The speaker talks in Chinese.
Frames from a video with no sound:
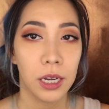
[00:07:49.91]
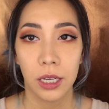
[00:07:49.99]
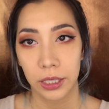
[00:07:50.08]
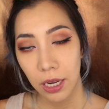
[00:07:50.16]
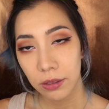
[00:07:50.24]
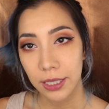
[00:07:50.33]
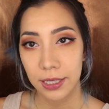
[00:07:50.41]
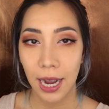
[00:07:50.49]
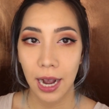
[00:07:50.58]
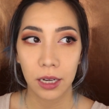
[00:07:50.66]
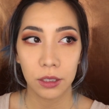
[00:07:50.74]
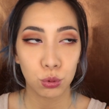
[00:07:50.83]
你要检
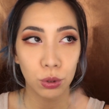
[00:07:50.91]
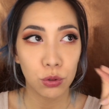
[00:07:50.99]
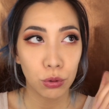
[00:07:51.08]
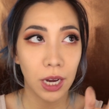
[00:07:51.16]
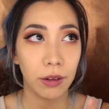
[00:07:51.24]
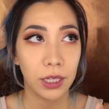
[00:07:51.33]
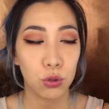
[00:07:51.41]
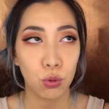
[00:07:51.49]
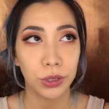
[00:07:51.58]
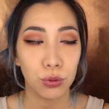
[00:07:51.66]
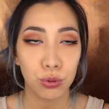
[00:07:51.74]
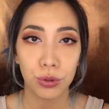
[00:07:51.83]
查最重要的一个重
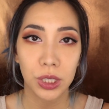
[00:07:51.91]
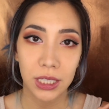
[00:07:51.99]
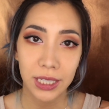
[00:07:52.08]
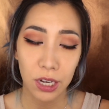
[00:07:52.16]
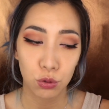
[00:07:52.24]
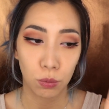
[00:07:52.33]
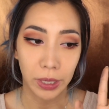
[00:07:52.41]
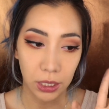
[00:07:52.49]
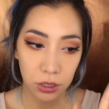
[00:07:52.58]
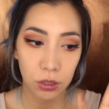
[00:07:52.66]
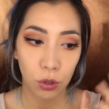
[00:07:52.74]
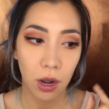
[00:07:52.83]
点就是你下手每一
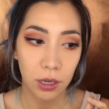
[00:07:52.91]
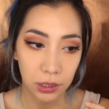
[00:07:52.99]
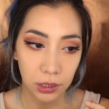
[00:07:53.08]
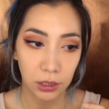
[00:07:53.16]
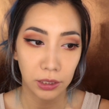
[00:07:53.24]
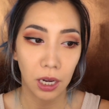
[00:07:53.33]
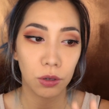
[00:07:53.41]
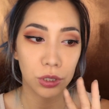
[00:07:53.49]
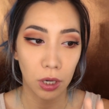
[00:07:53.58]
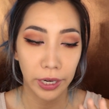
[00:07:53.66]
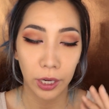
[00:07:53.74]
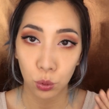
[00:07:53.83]
次都要很轻，然后
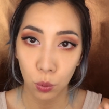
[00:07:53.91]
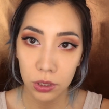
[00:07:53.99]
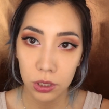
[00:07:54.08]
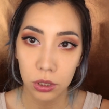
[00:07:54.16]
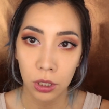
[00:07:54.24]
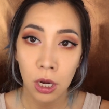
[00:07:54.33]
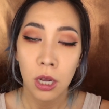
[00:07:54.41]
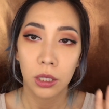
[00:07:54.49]
少量多次，